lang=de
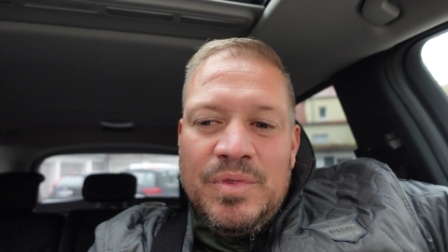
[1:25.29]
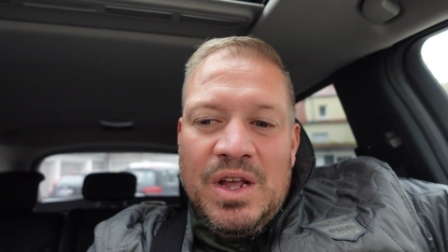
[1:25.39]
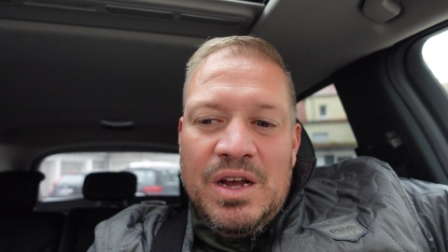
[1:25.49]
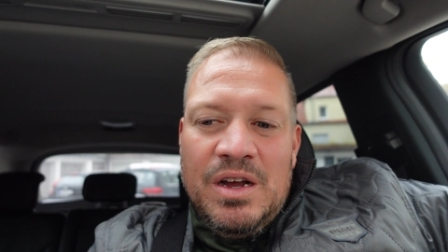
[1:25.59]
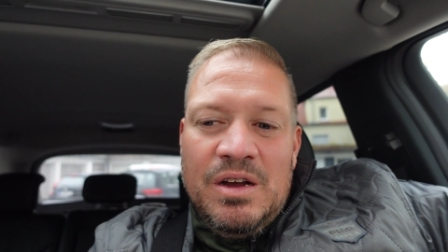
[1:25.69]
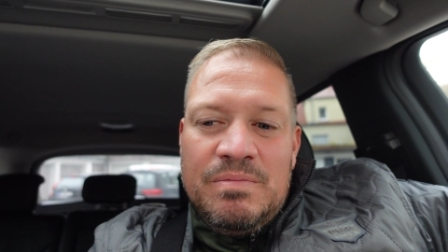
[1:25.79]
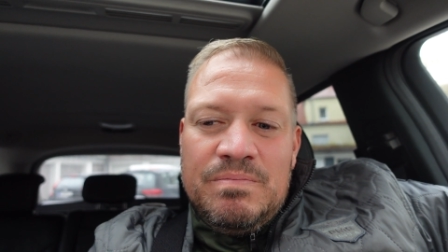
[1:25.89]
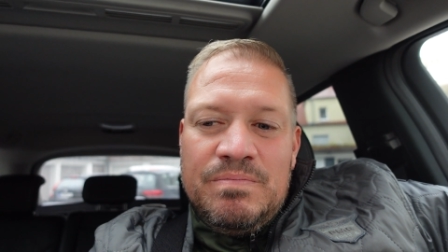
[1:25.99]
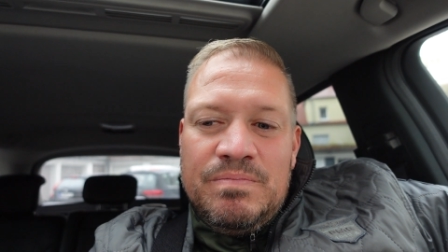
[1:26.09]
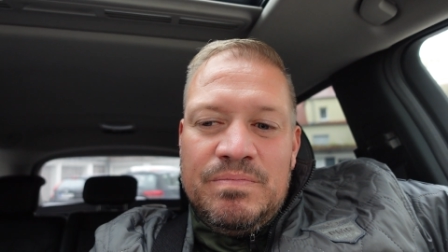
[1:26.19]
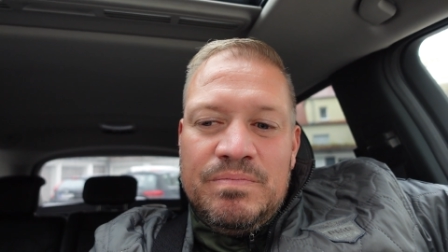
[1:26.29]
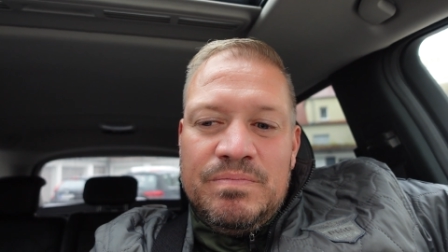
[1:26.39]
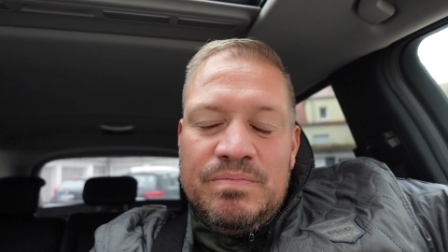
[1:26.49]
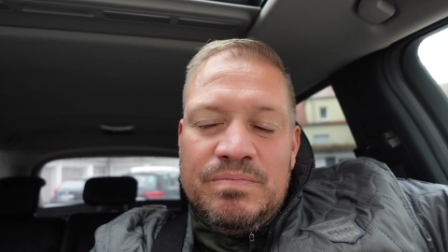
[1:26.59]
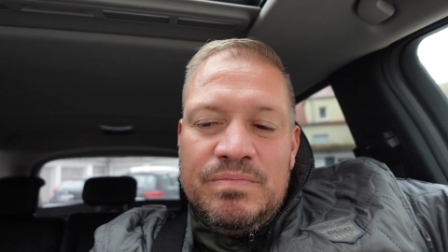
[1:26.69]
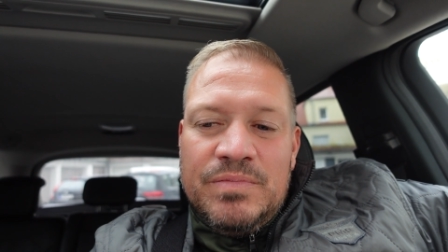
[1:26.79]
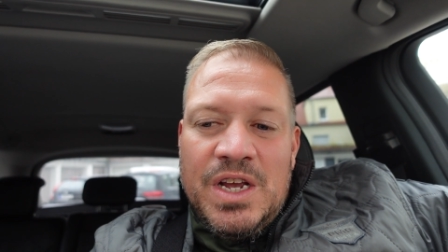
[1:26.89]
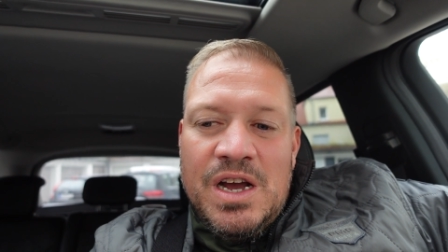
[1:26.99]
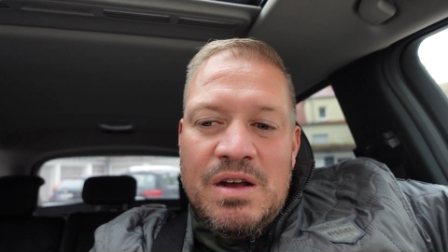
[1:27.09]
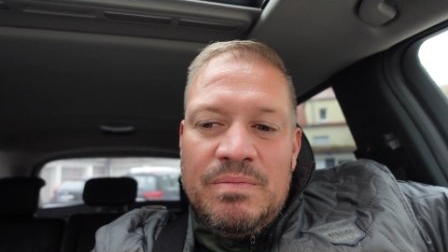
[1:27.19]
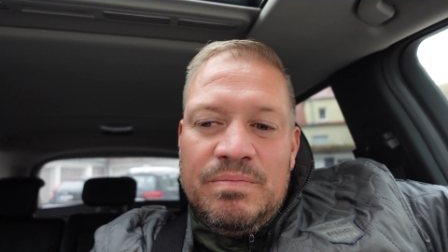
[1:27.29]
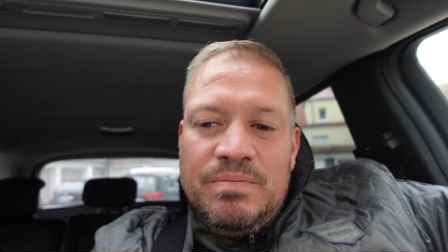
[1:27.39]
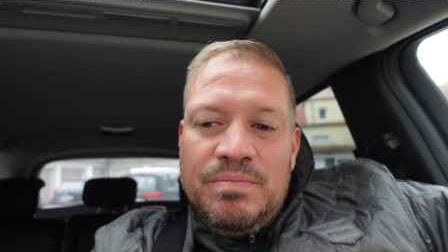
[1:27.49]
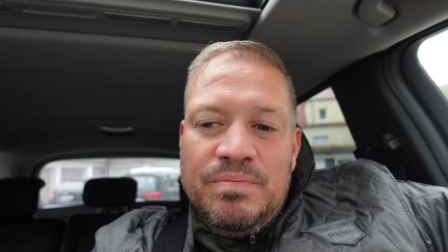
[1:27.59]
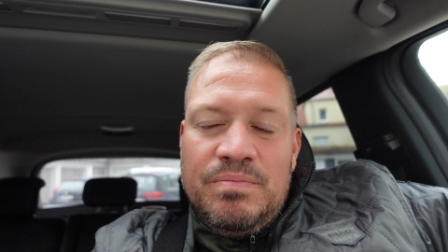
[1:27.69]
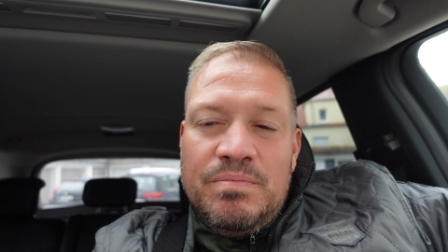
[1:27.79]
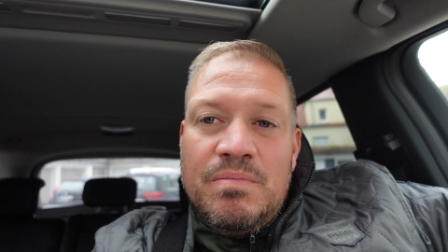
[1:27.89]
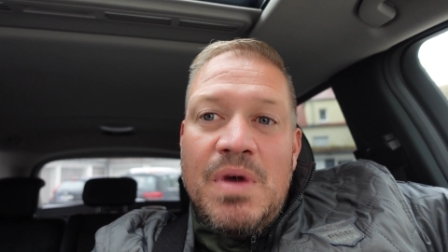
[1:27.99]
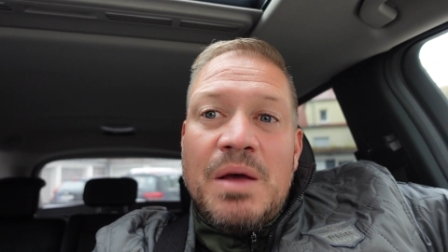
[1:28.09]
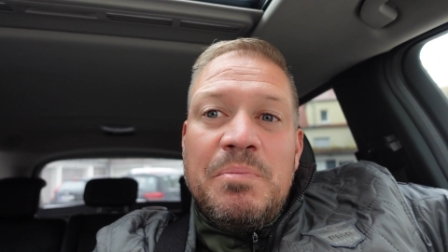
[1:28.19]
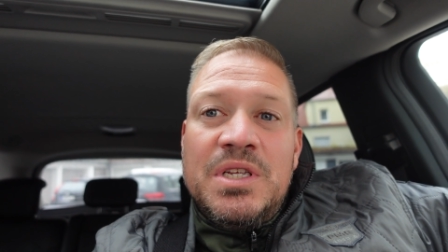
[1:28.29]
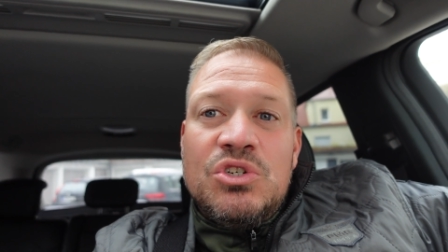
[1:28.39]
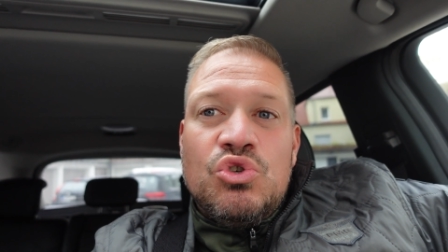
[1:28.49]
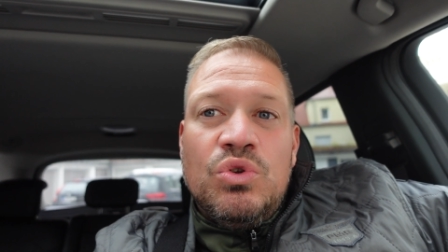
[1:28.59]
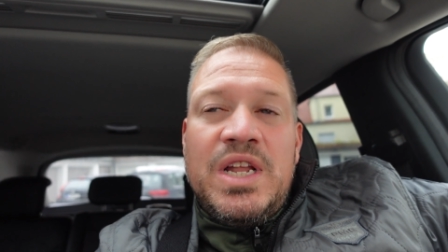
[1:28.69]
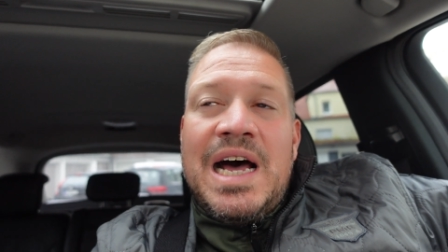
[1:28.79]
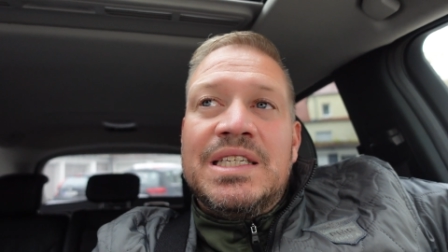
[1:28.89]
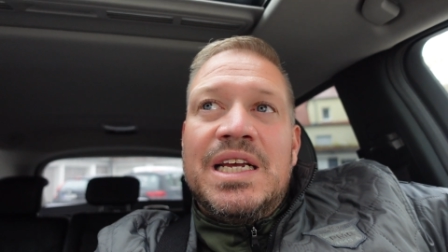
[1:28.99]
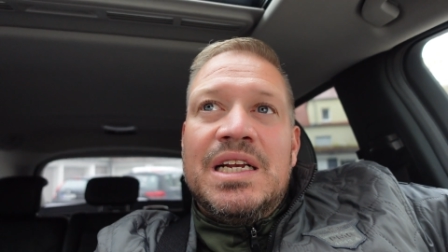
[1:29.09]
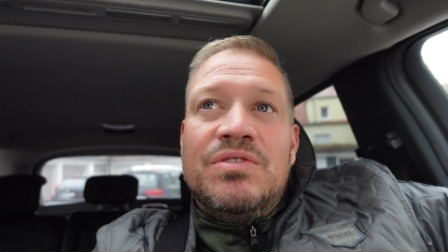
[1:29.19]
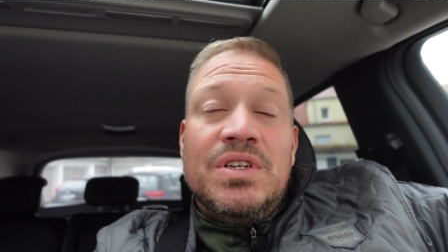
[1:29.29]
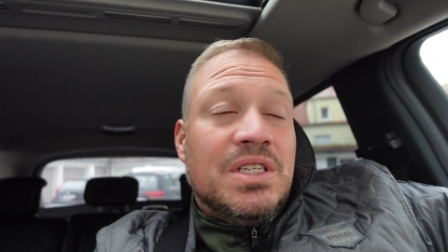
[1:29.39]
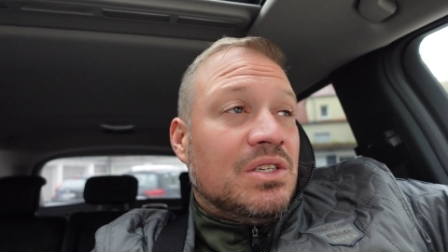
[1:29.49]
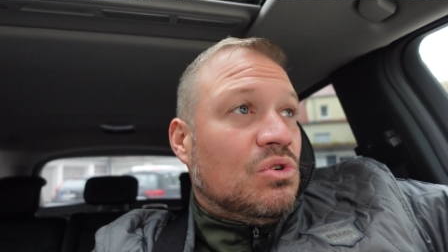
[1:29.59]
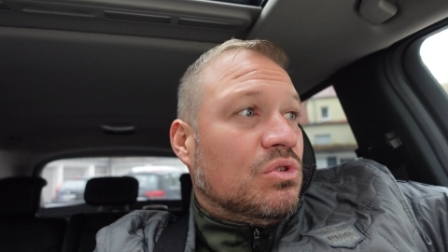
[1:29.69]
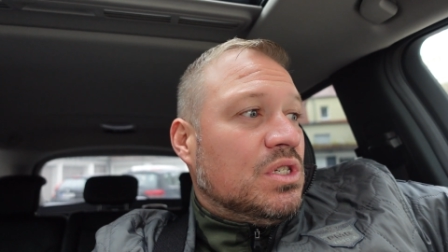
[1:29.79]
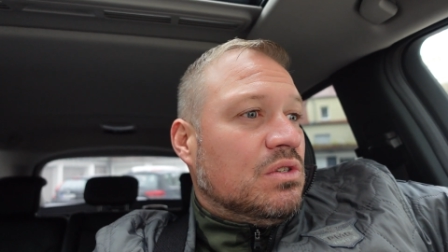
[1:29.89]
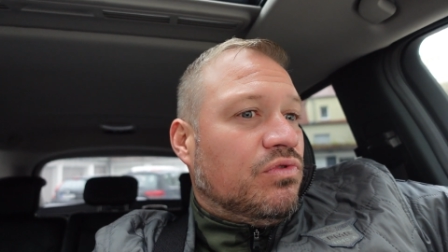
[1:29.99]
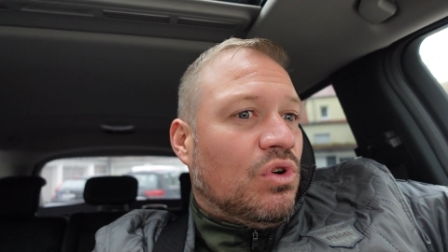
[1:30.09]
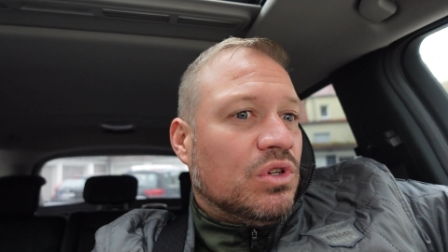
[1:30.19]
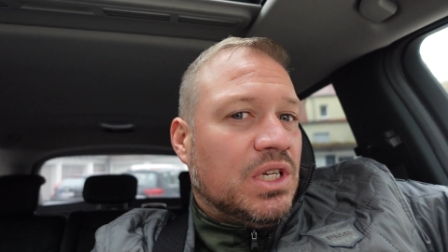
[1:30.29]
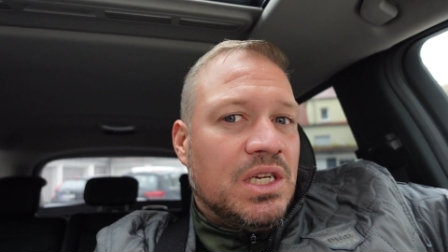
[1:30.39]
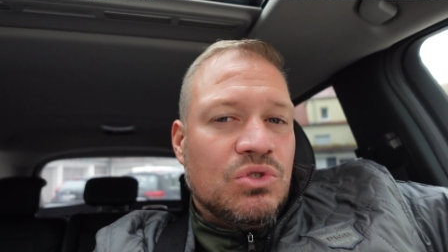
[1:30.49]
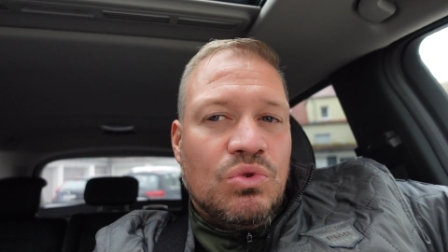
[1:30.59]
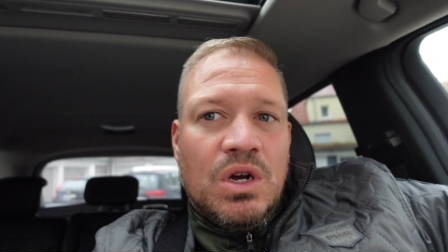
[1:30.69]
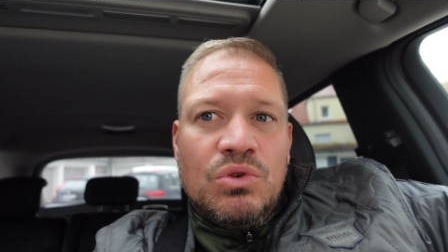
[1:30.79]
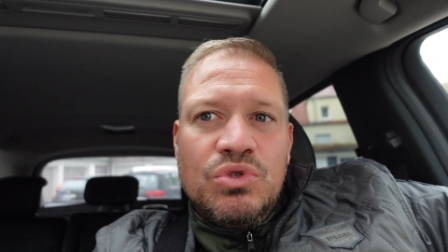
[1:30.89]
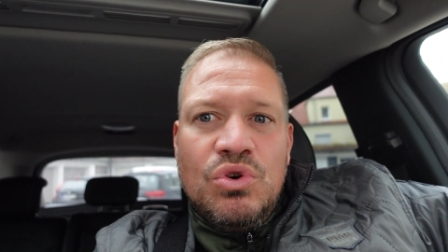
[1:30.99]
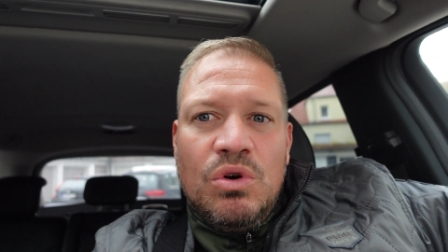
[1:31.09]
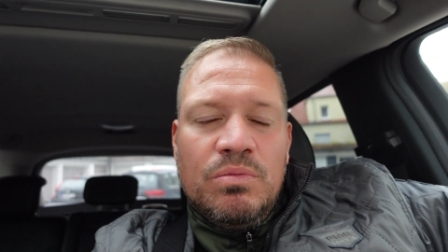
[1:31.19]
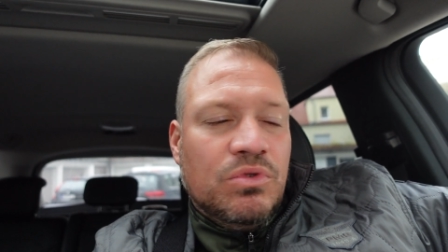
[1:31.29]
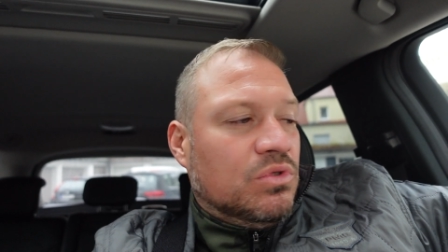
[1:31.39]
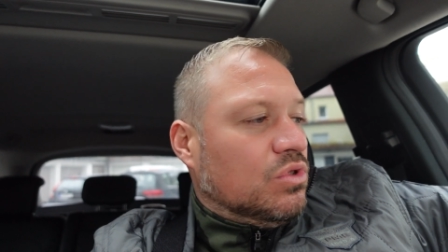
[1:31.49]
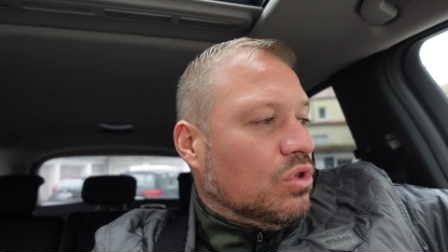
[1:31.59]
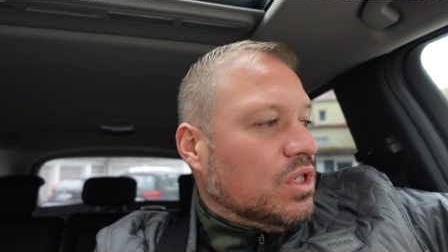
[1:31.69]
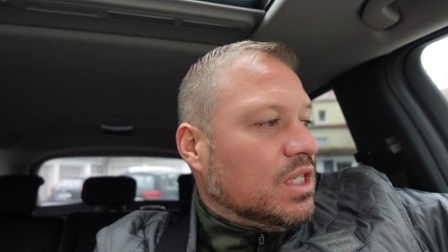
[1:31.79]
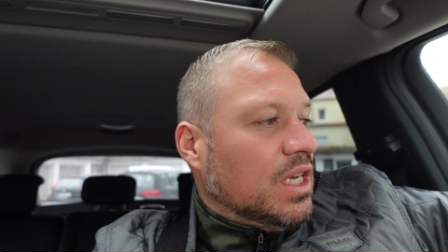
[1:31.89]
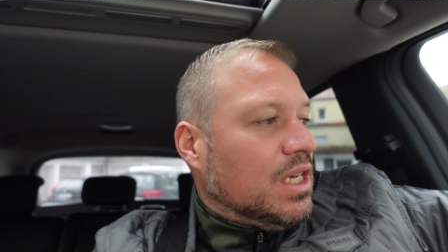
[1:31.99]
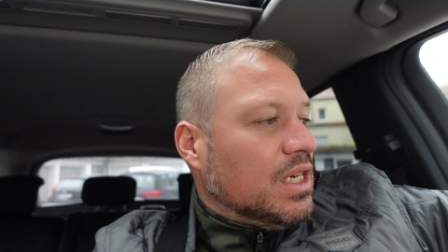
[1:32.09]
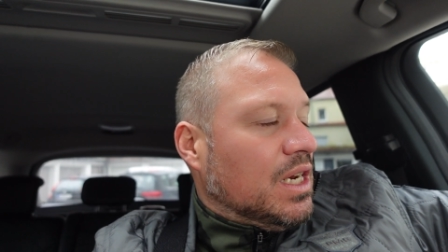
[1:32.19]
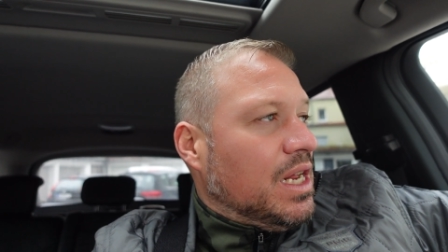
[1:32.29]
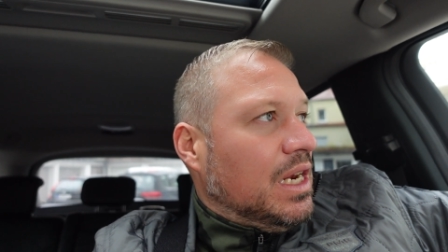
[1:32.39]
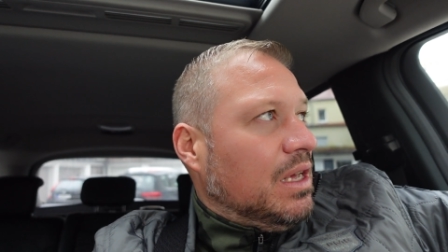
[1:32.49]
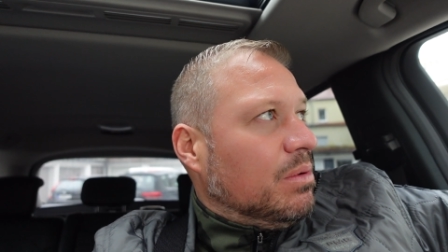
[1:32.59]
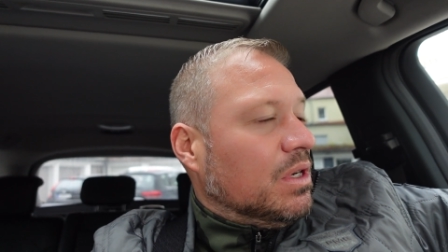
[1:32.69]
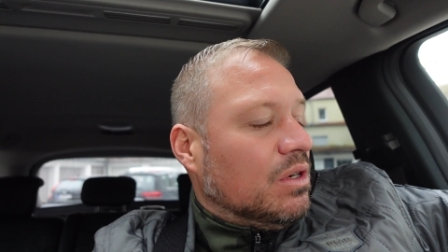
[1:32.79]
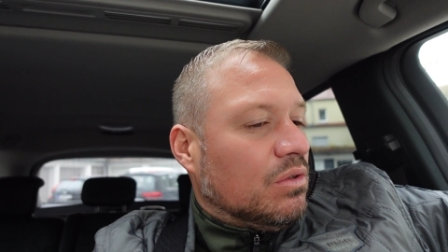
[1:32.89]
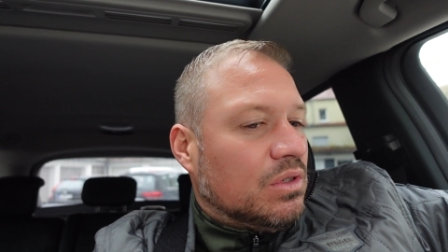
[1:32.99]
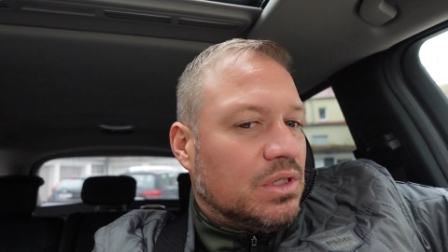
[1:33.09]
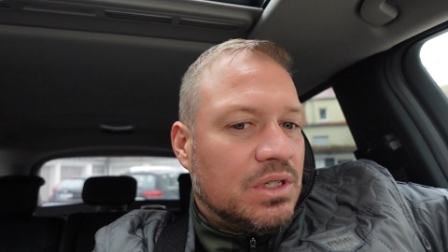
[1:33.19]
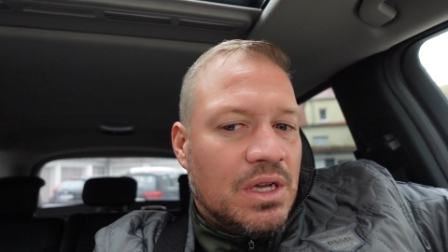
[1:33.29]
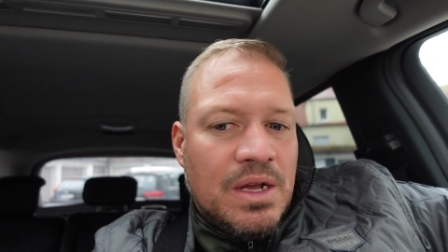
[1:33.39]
ähm, naja, macht mich dann schon nachdenklich, wenn ich dann so aus diesen Vorträgen so rauskomme und solche Dinge dann erlebe und